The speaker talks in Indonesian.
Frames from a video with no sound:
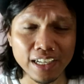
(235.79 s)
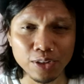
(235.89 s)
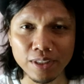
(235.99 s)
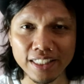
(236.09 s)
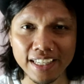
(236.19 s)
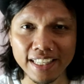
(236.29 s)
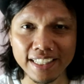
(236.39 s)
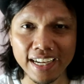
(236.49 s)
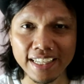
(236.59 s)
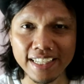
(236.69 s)
itu di
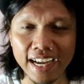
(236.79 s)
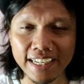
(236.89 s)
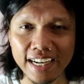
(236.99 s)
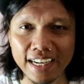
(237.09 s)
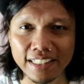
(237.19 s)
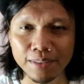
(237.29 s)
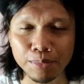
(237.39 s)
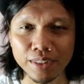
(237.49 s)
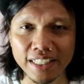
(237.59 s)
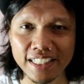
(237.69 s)
tengah-tengahnya ada
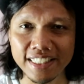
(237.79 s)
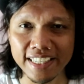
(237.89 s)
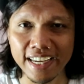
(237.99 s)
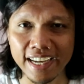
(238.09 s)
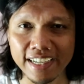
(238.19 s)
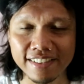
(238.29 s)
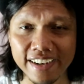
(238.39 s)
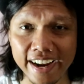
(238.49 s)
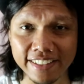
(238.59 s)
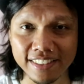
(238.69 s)
sebutannya C
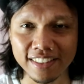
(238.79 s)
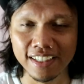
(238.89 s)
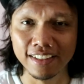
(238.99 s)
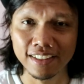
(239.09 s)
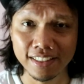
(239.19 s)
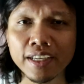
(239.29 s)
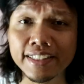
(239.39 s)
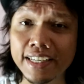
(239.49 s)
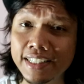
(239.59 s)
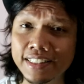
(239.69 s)
crash ya. Jadi